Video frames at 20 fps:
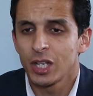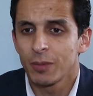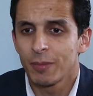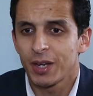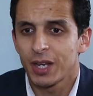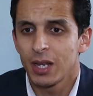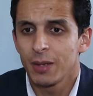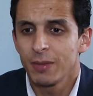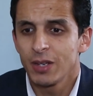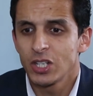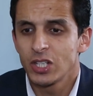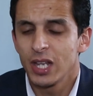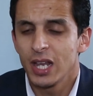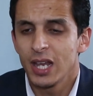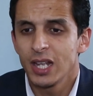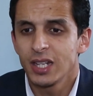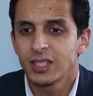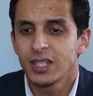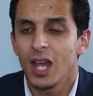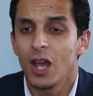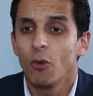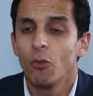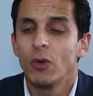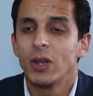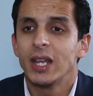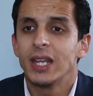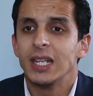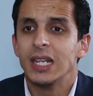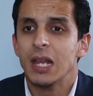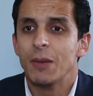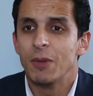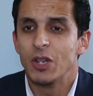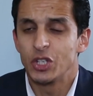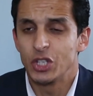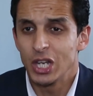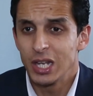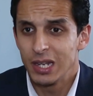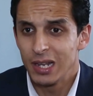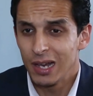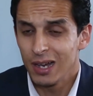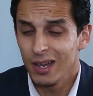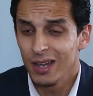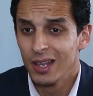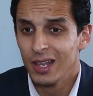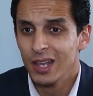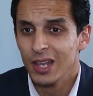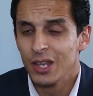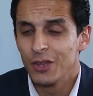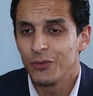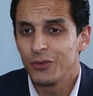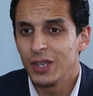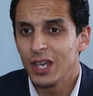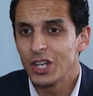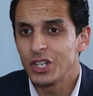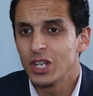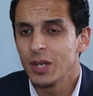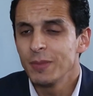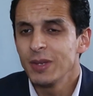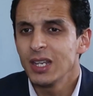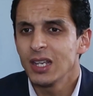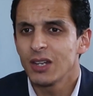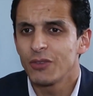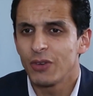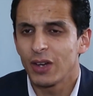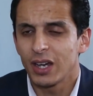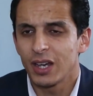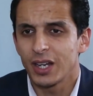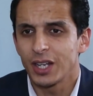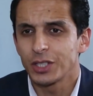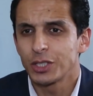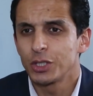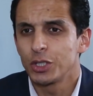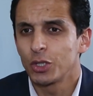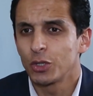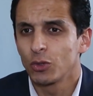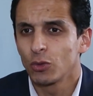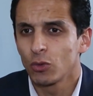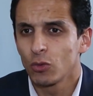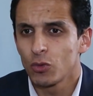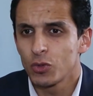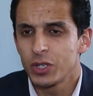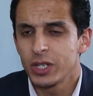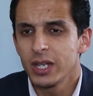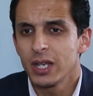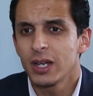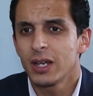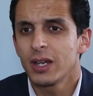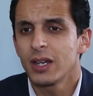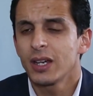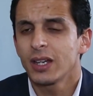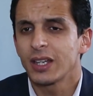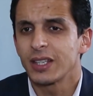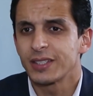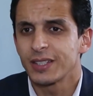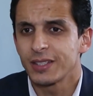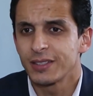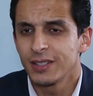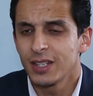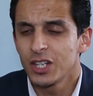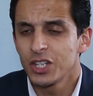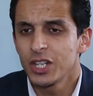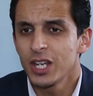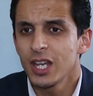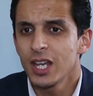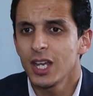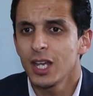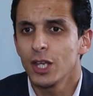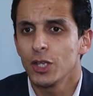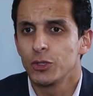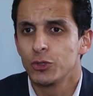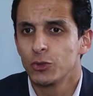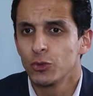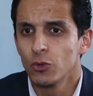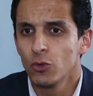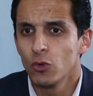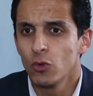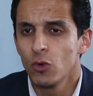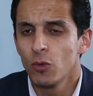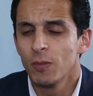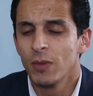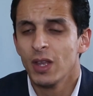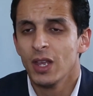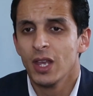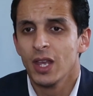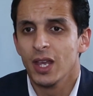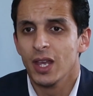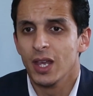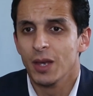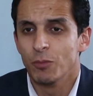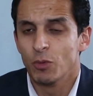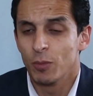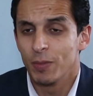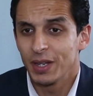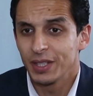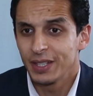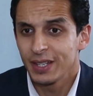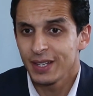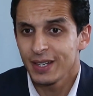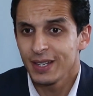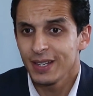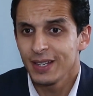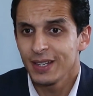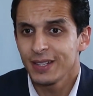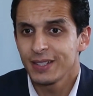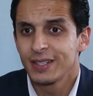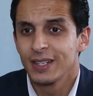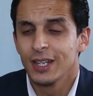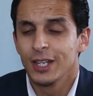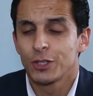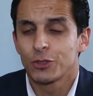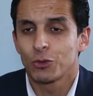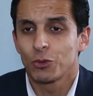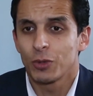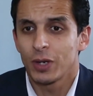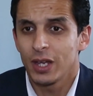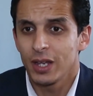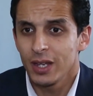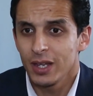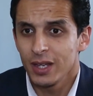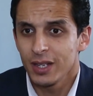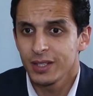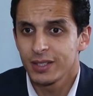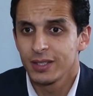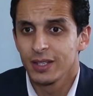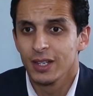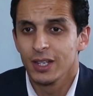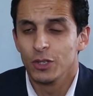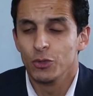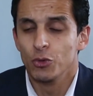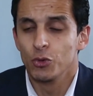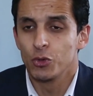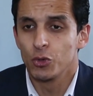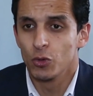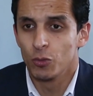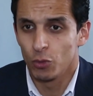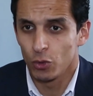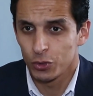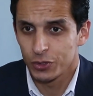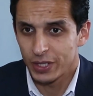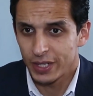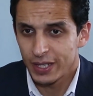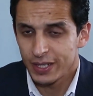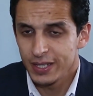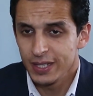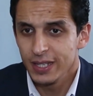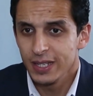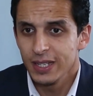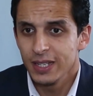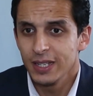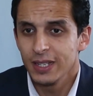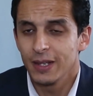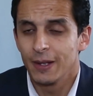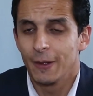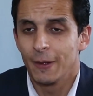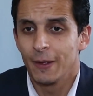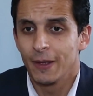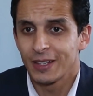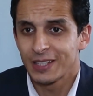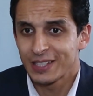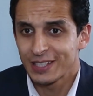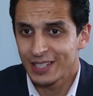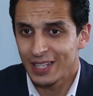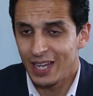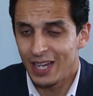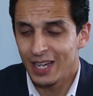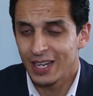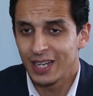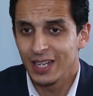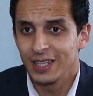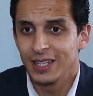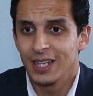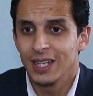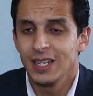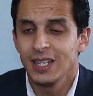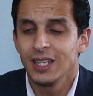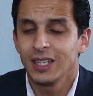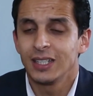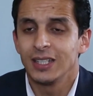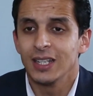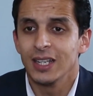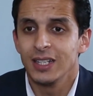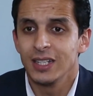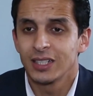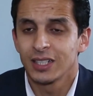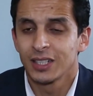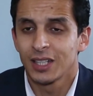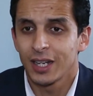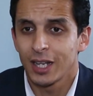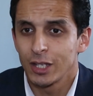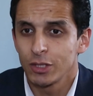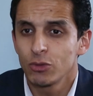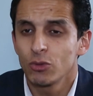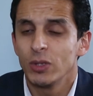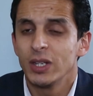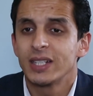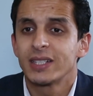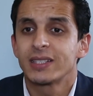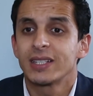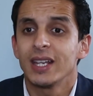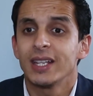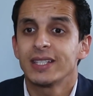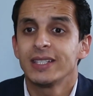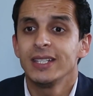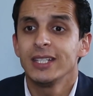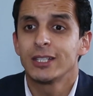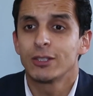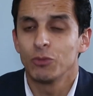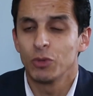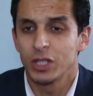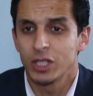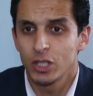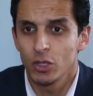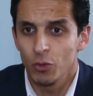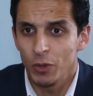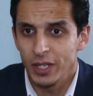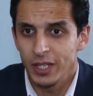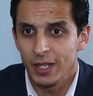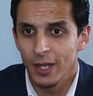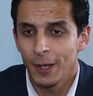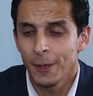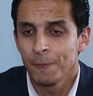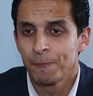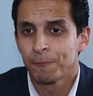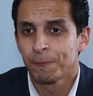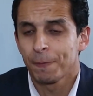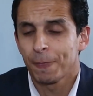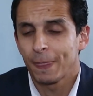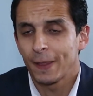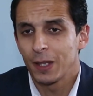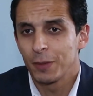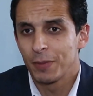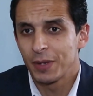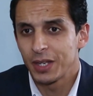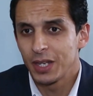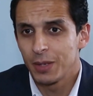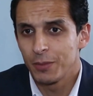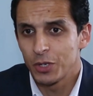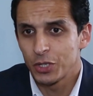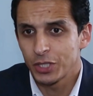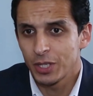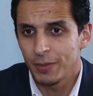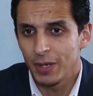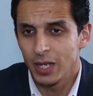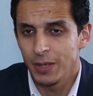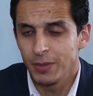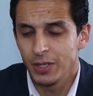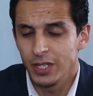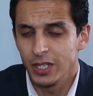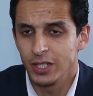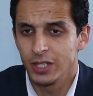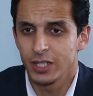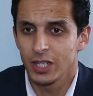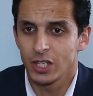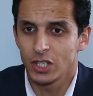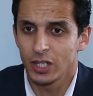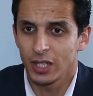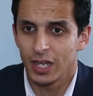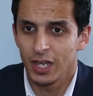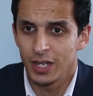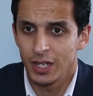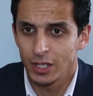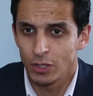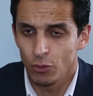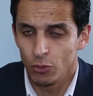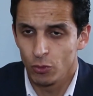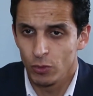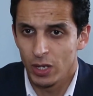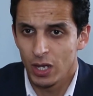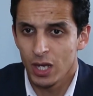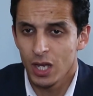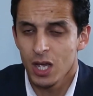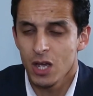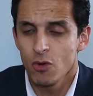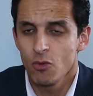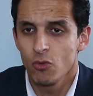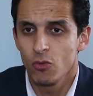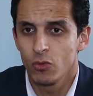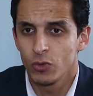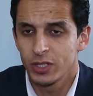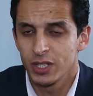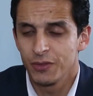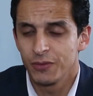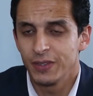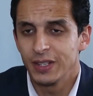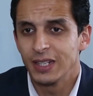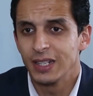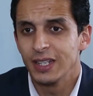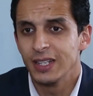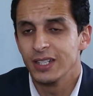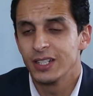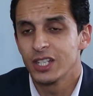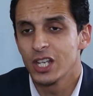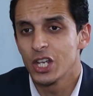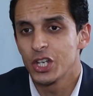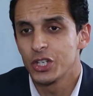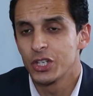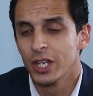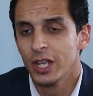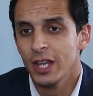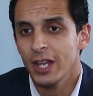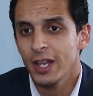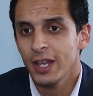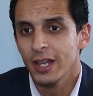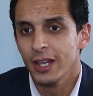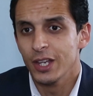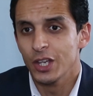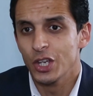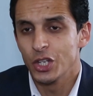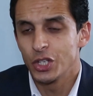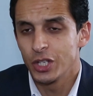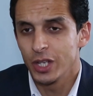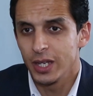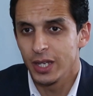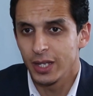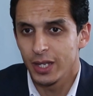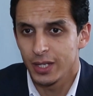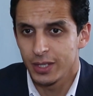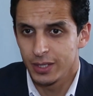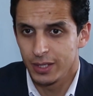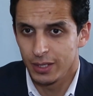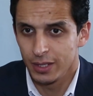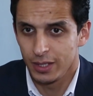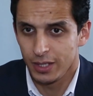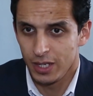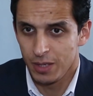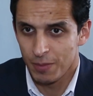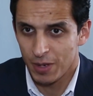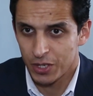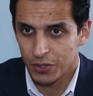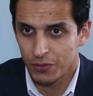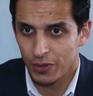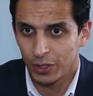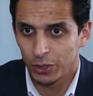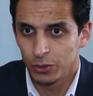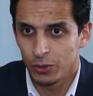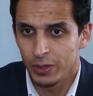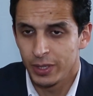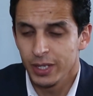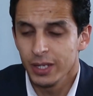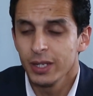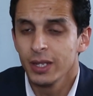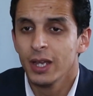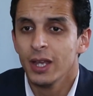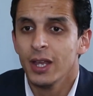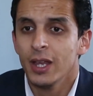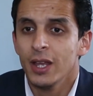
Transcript: ان البرنامج الان تحول الى مجله فيها جميع الفقرات التكنولوجيا قصص نجاح زوم آه، مبادرات تراث نجوم اسرتي الصحه كذلك يعني تنركزوا على التحسيس والتوعيه البرنامج طبعا من إنتاج القناة الأولى وتنفيذ الإنتاج آه، شركة آه، إيماج فاكتوري